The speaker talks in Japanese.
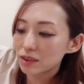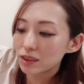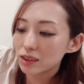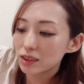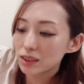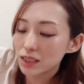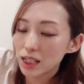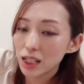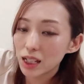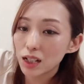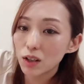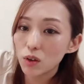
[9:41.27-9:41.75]

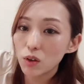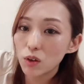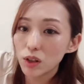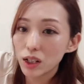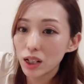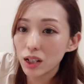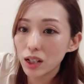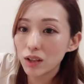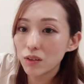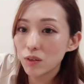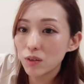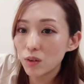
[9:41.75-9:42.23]
でこ
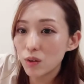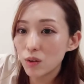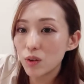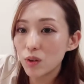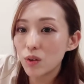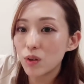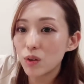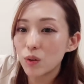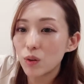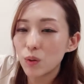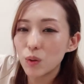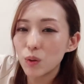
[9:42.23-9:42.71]
れ
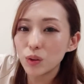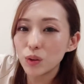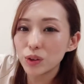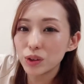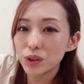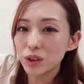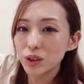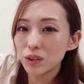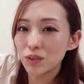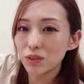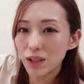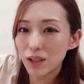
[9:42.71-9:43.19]
を本
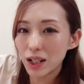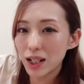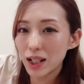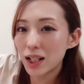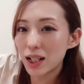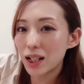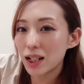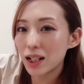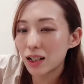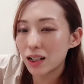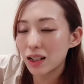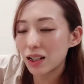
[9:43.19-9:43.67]

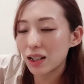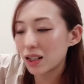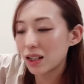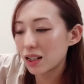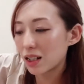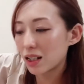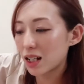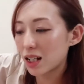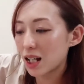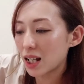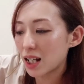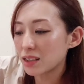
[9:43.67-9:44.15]
当は
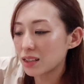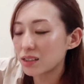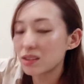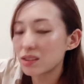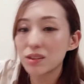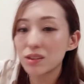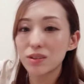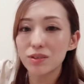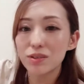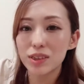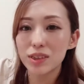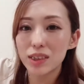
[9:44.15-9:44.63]

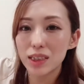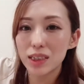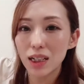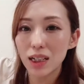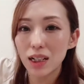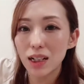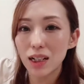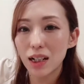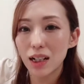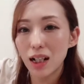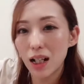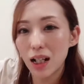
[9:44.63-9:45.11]
凍して
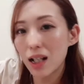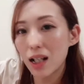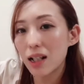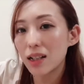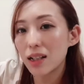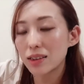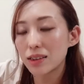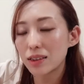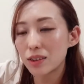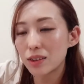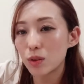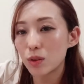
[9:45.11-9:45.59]
か
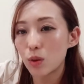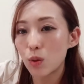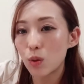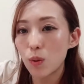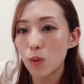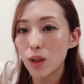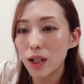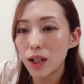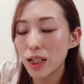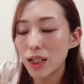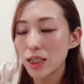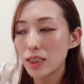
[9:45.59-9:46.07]
らちょっと
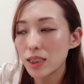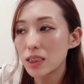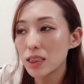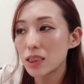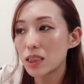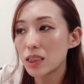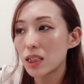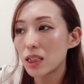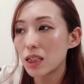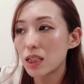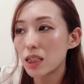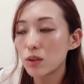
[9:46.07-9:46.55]
小分けに
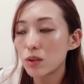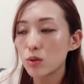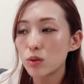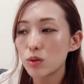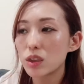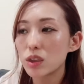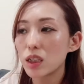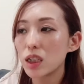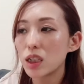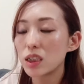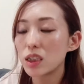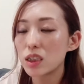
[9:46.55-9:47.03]
して冷凍
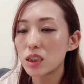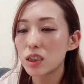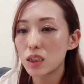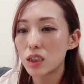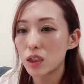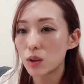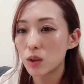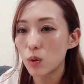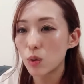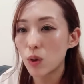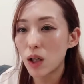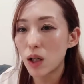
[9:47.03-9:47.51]
したいんです
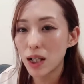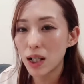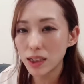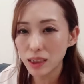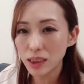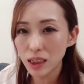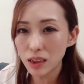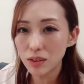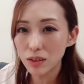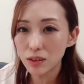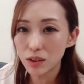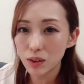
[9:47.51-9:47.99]
けど
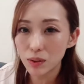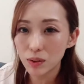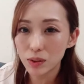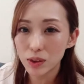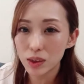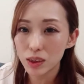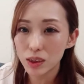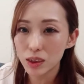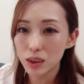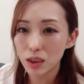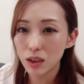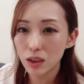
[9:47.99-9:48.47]
硬くて
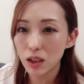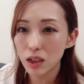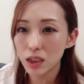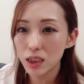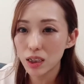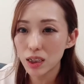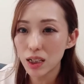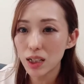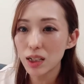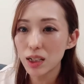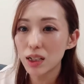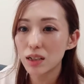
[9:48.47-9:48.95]
私なんか
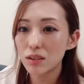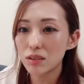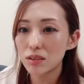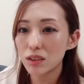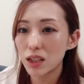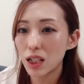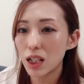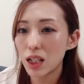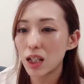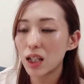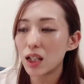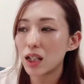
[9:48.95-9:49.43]
切れなく
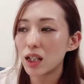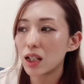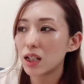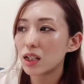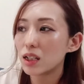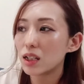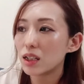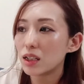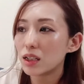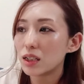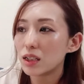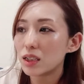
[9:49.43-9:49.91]
て
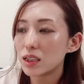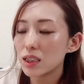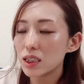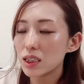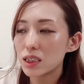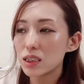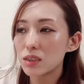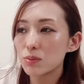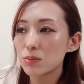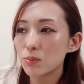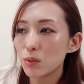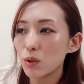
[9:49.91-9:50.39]

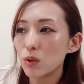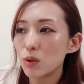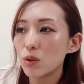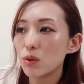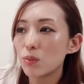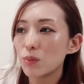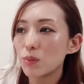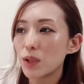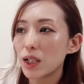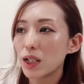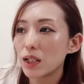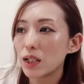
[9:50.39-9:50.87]
いつ
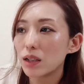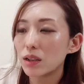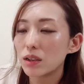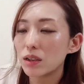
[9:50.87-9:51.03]
もまあ